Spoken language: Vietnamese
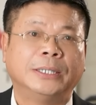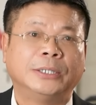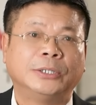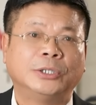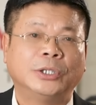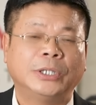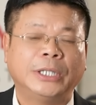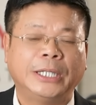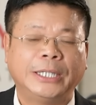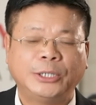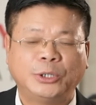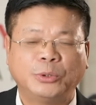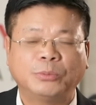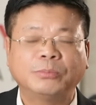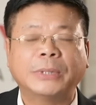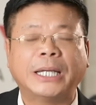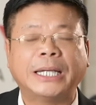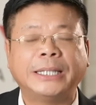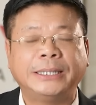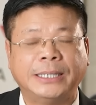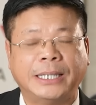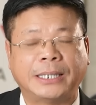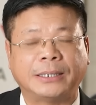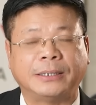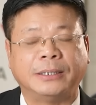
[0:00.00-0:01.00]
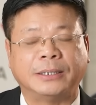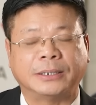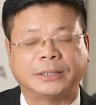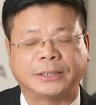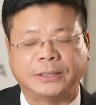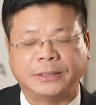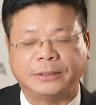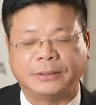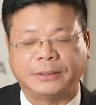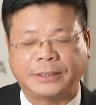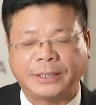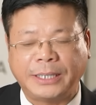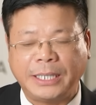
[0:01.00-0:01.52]
Cho nên chúng ta nhận được
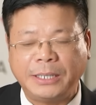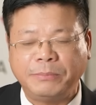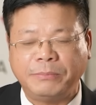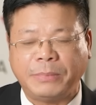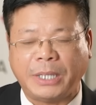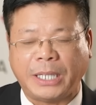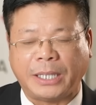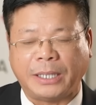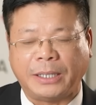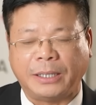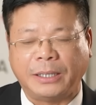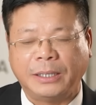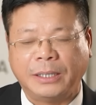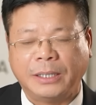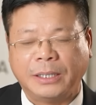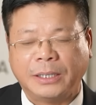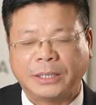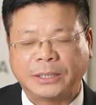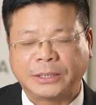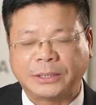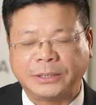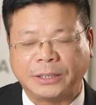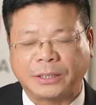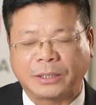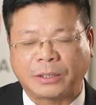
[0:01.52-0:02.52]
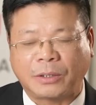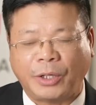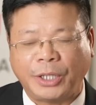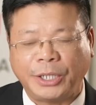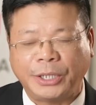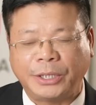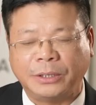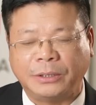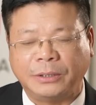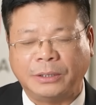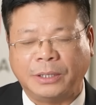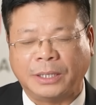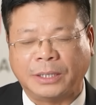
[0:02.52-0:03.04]
sự khinh bỉ, sự coi
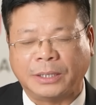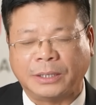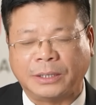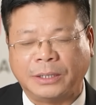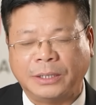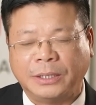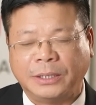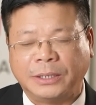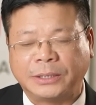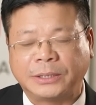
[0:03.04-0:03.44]
thường,